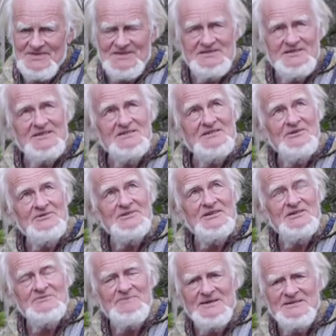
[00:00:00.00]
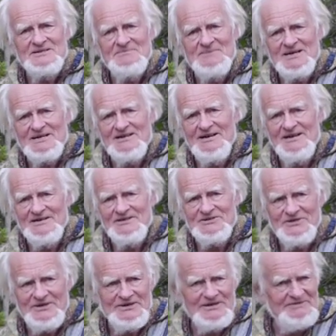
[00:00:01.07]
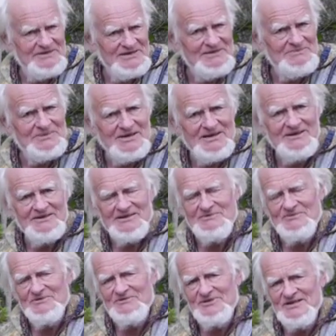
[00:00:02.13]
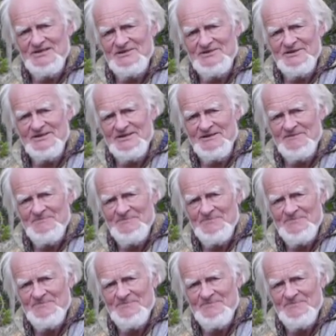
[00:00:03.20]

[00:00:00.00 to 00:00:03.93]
Das ist jetzt ausnahmsweise mal kein Donner, wir haben gerade aber viel Donner.